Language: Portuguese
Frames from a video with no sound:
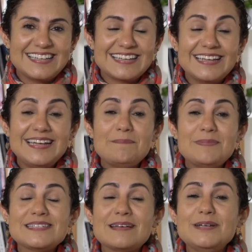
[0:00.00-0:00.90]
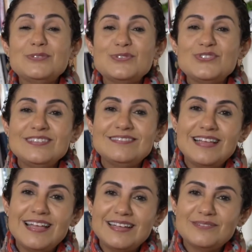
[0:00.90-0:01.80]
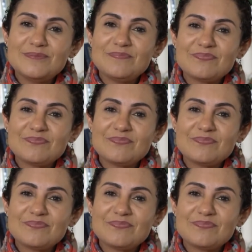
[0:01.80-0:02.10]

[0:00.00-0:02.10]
Cria pensamentos o dia inteiro,